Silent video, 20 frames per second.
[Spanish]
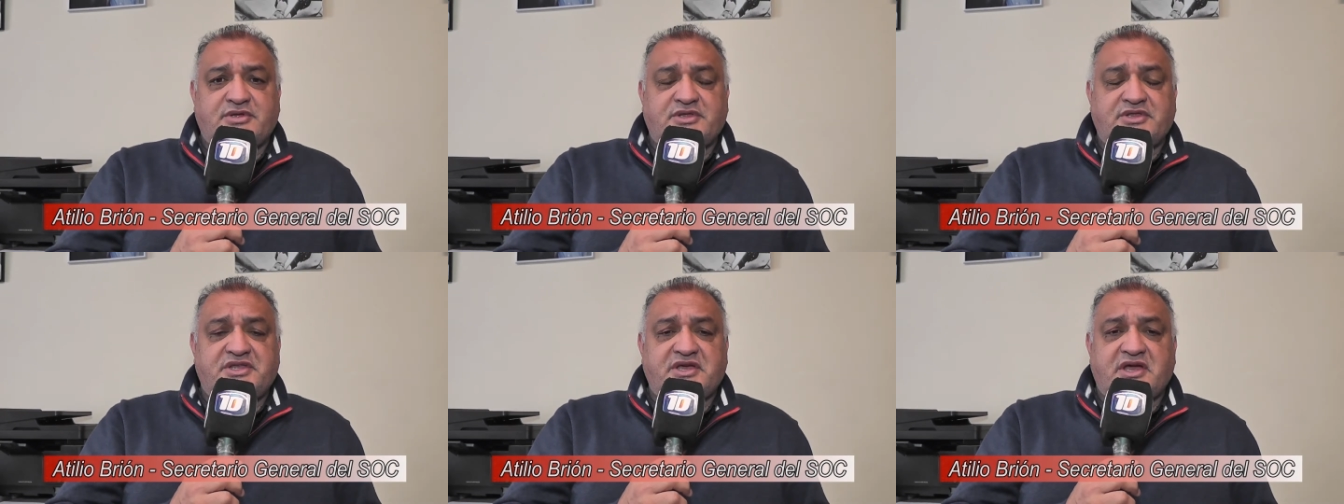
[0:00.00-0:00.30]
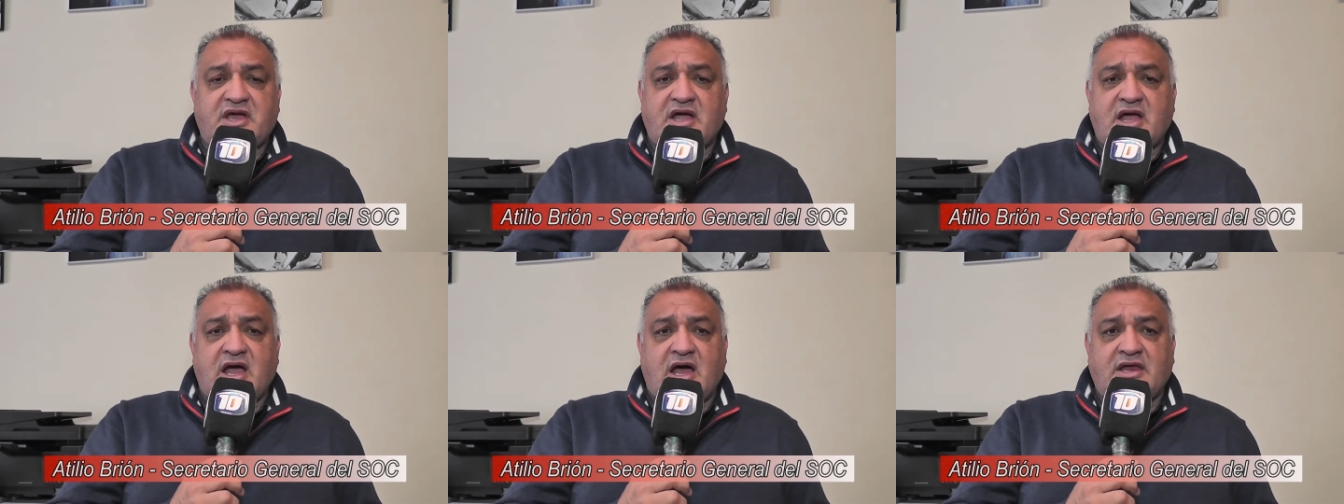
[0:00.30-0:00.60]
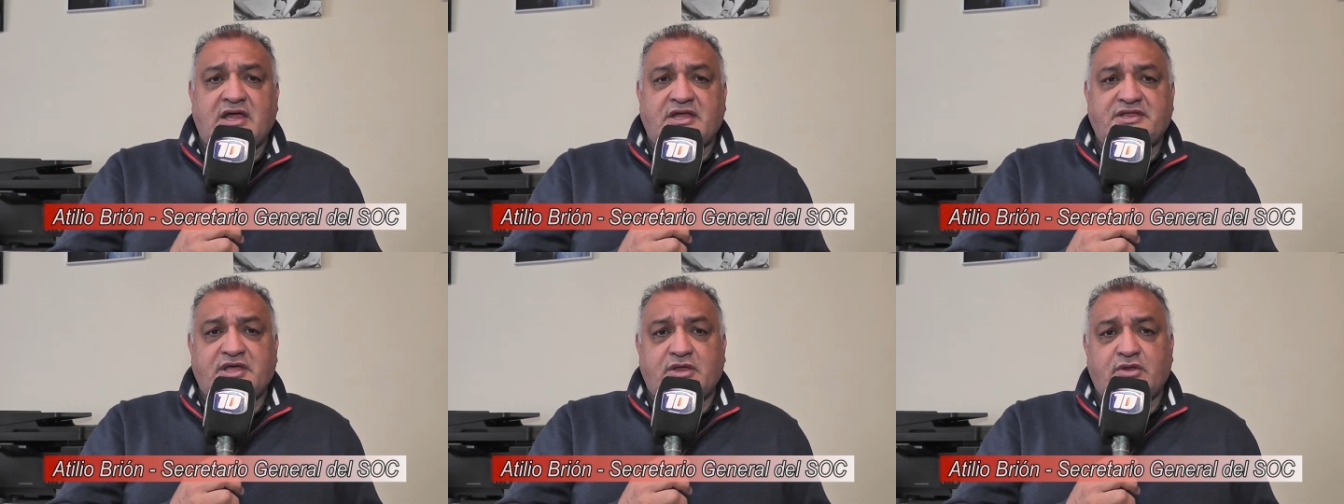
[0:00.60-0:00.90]
en ticket
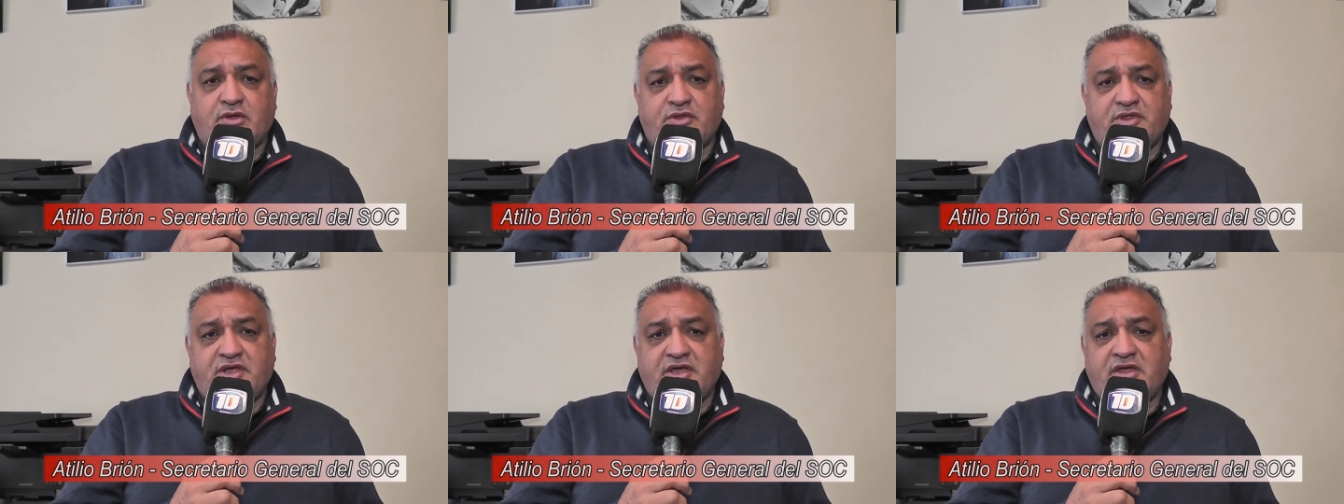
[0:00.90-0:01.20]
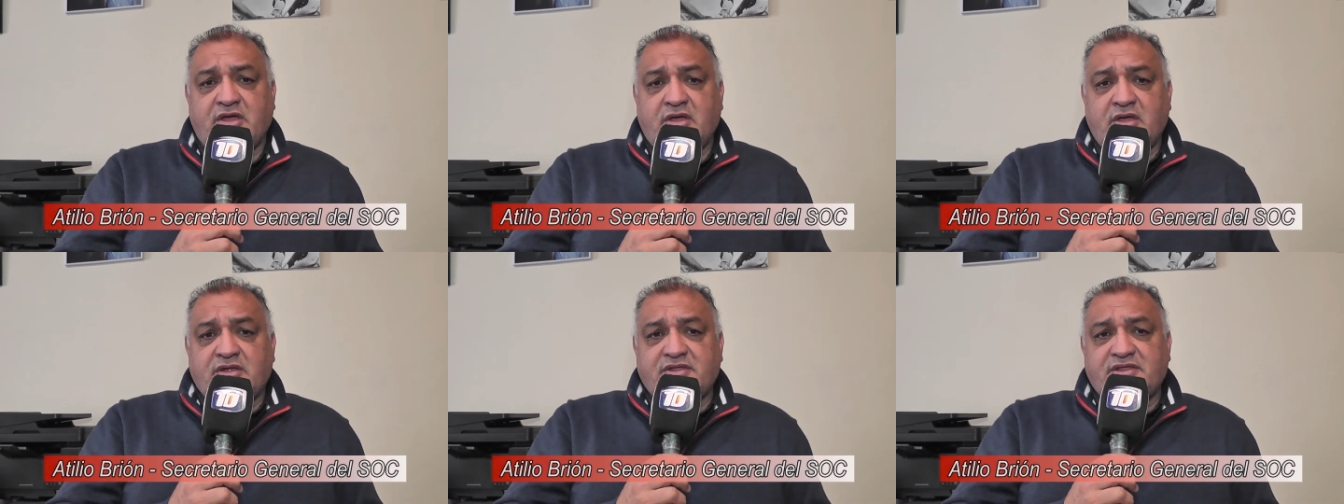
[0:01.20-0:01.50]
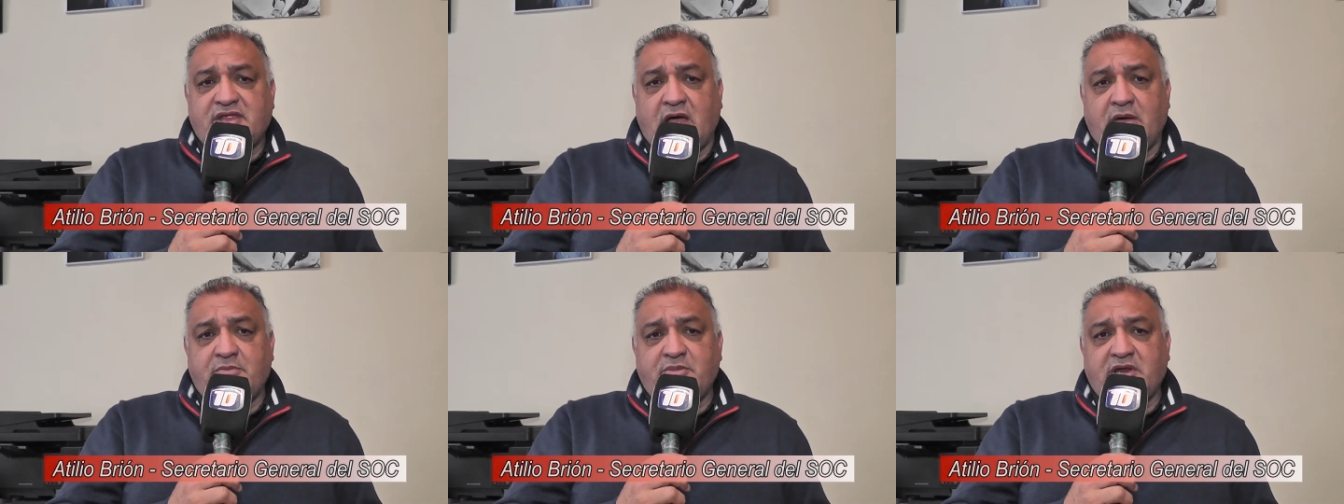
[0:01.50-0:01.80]
canata, donde
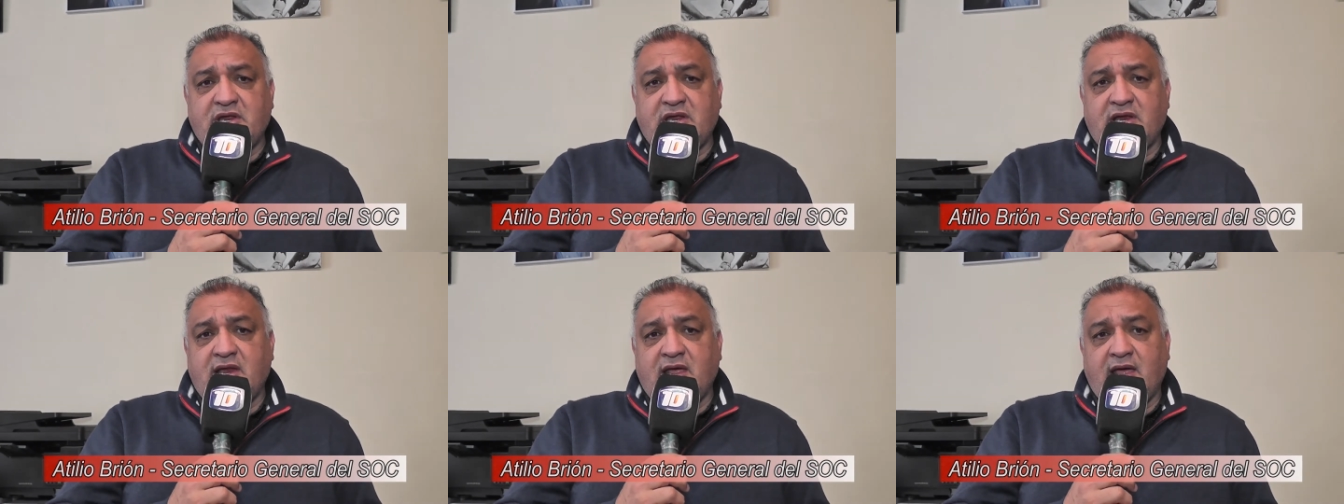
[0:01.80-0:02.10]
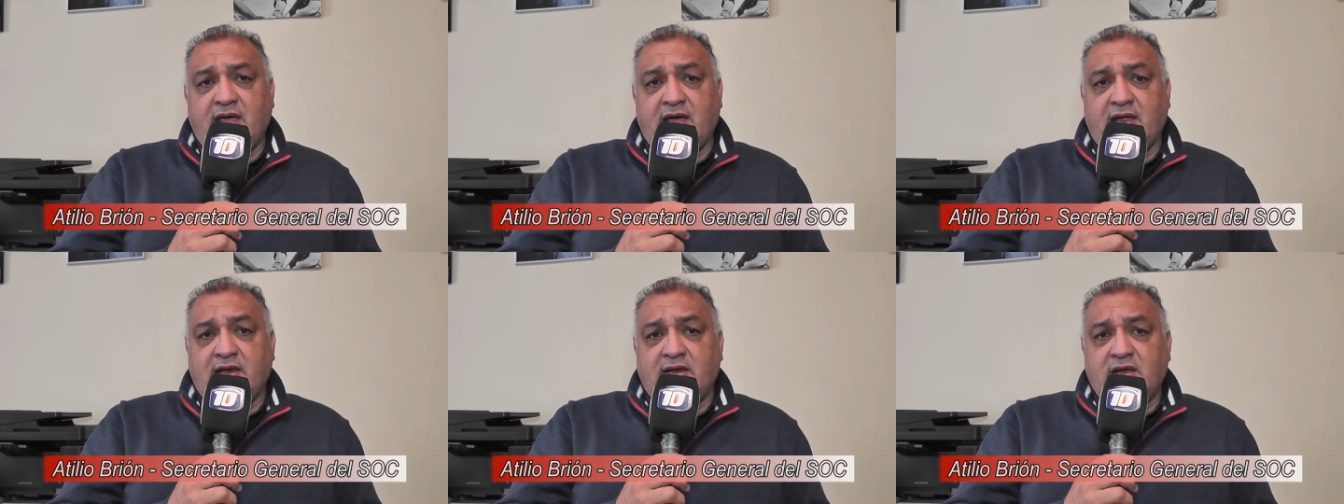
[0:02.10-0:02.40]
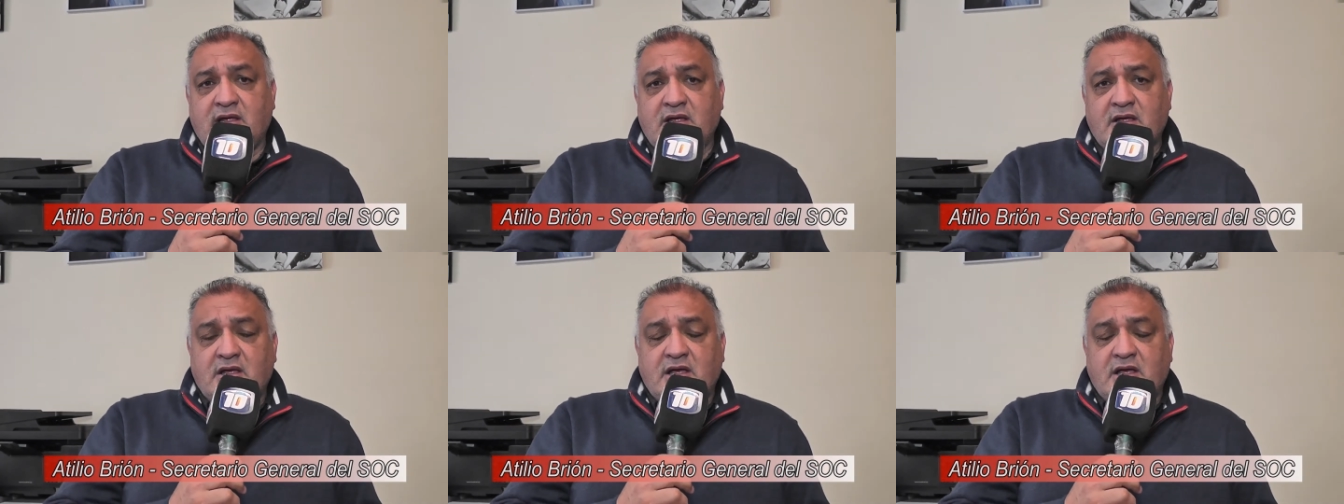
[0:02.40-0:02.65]
también es ilegal.